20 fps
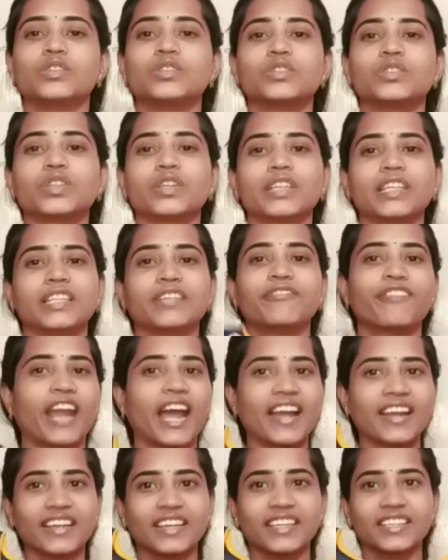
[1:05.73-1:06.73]
సో ఇది
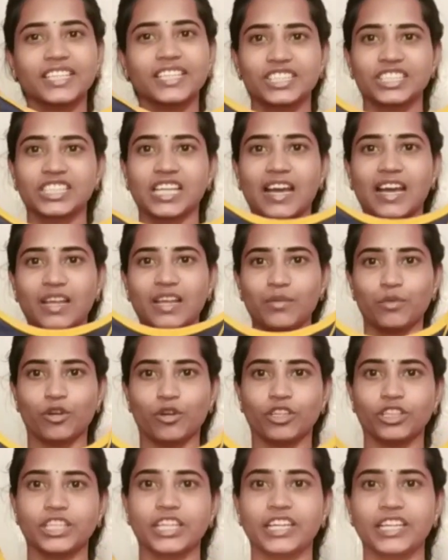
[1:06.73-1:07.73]
ఫ్రాక్ అయితే చాలా
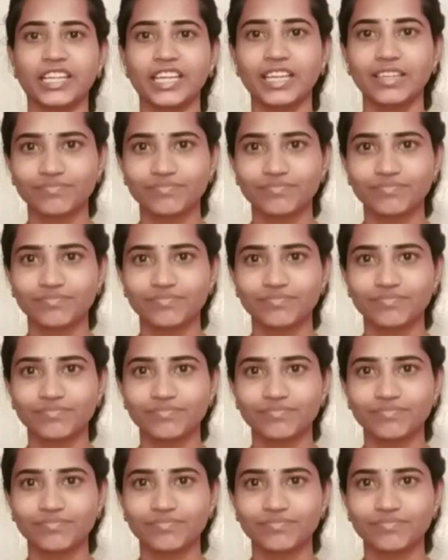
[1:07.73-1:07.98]
బాగుందండి